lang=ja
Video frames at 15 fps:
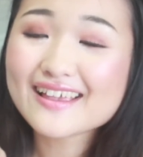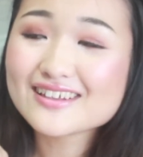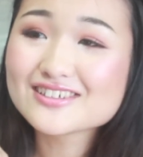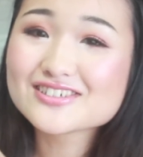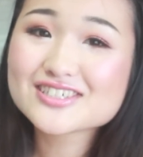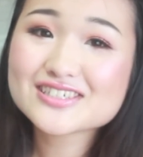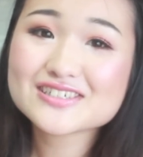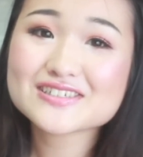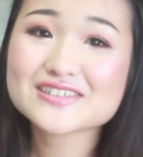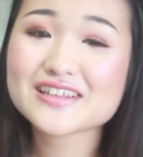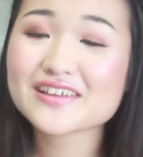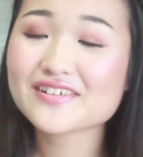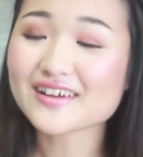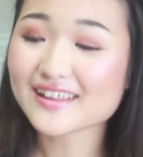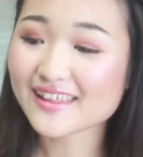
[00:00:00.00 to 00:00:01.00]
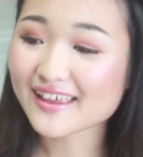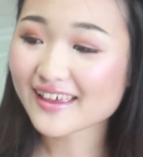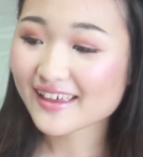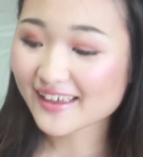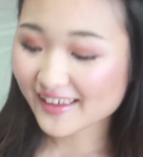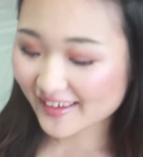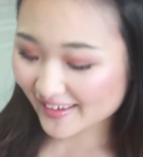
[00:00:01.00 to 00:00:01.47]
優秀っていうかね
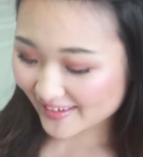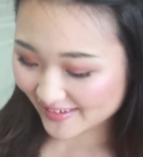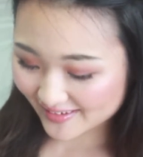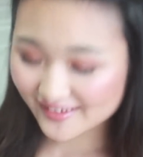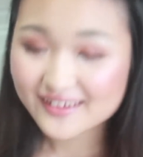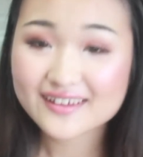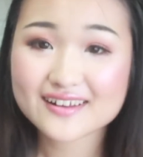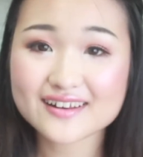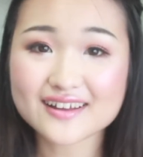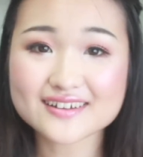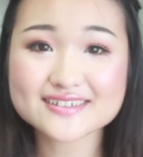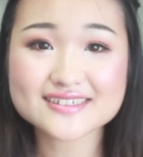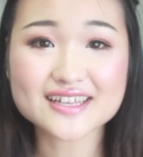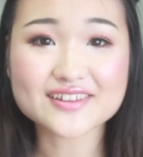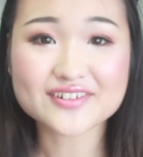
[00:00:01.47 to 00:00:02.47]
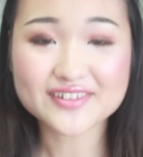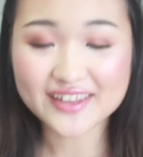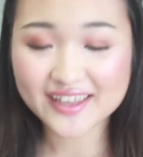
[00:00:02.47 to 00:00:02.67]
楽なの